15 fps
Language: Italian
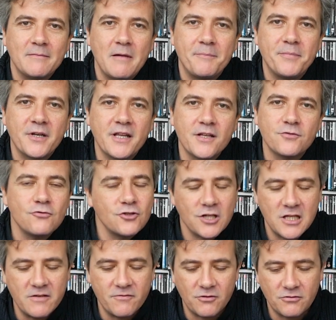ma perché
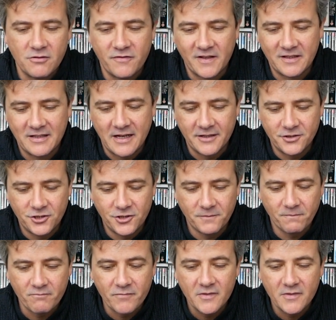succedevano dei fattacci.